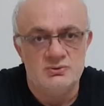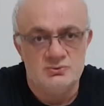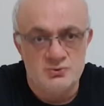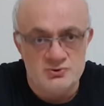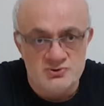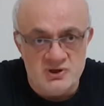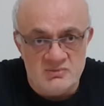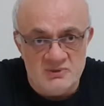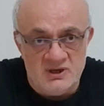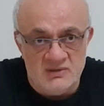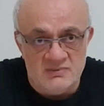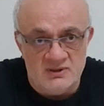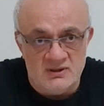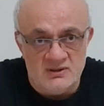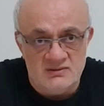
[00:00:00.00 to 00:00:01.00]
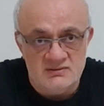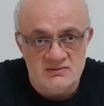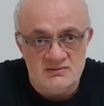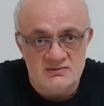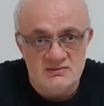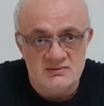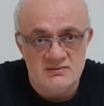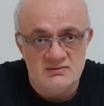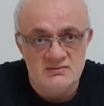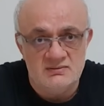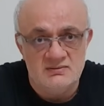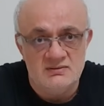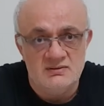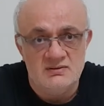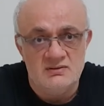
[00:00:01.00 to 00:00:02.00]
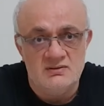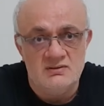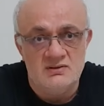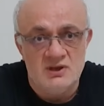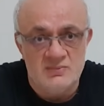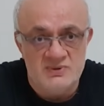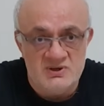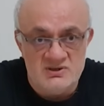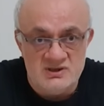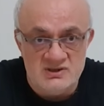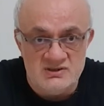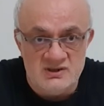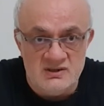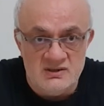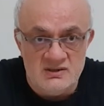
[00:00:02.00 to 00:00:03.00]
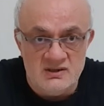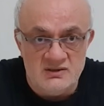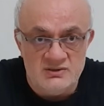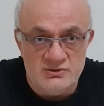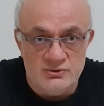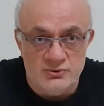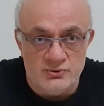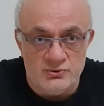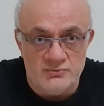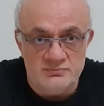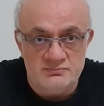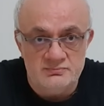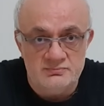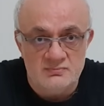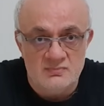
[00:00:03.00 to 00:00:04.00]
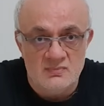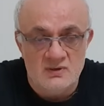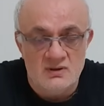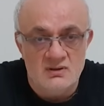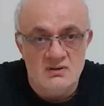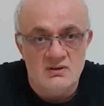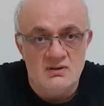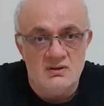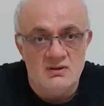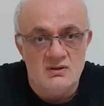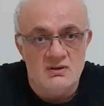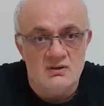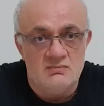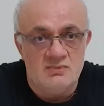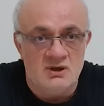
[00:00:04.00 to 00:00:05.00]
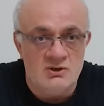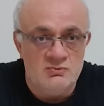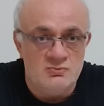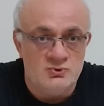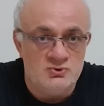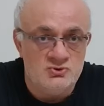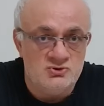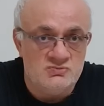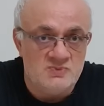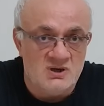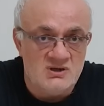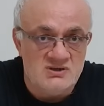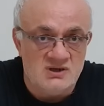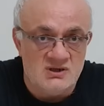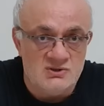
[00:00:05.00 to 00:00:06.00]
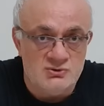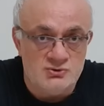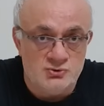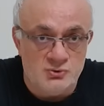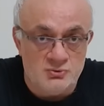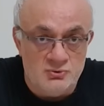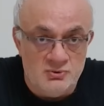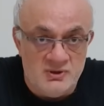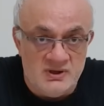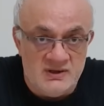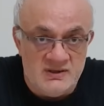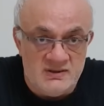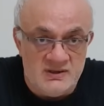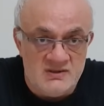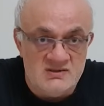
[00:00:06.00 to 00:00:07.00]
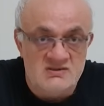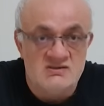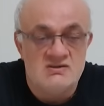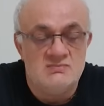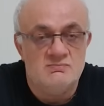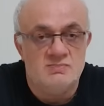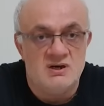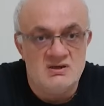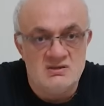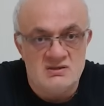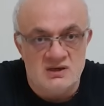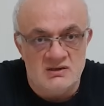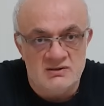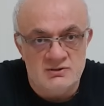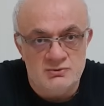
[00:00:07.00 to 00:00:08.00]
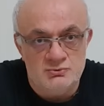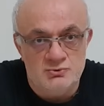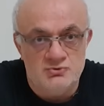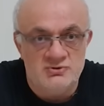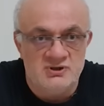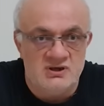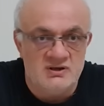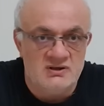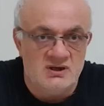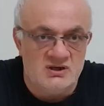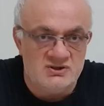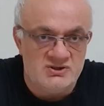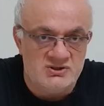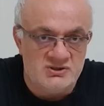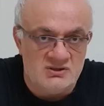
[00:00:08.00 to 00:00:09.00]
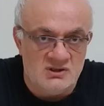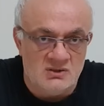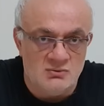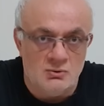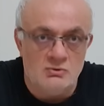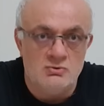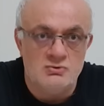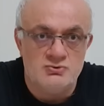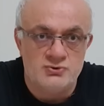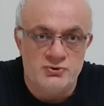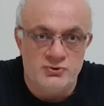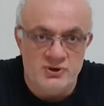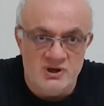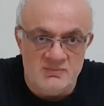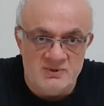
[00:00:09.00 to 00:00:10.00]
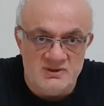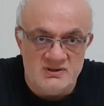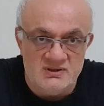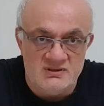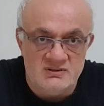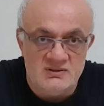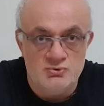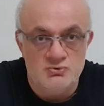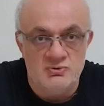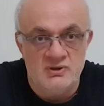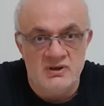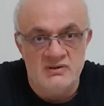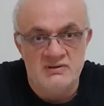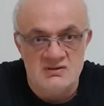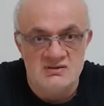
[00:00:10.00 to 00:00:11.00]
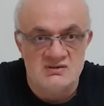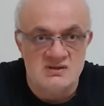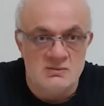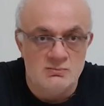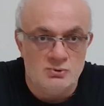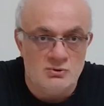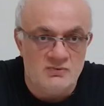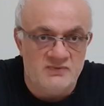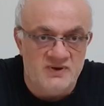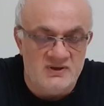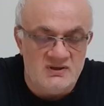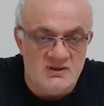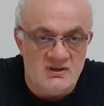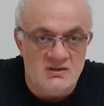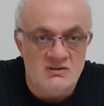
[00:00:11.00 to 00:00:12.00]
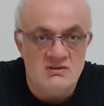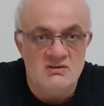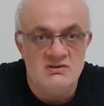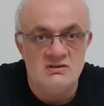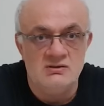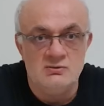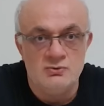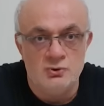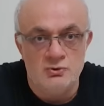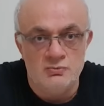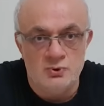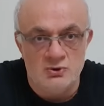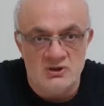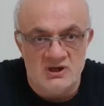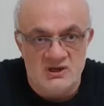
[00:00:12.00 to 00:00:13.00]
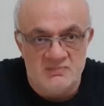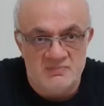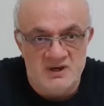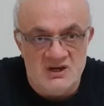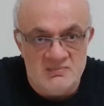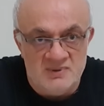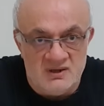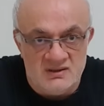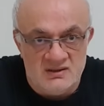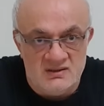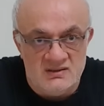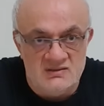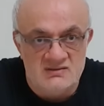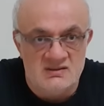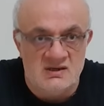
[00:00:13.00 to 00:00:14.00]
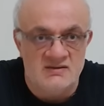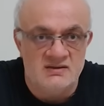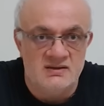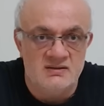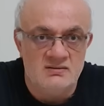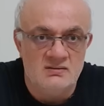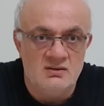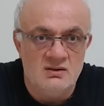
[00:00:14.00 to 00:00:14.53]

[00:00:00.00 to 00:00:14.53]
Dostlar merhabalar. Hepinize esenlikler diliyorum. Malumunuz Mayıs ayının son günlerindeyiz. Mayıs ayı Türk tarihi açısından oldukça önemlidir. Bugünler İstanbul'un fethinin yıl dönümü olarak bilinmektedir. Zaten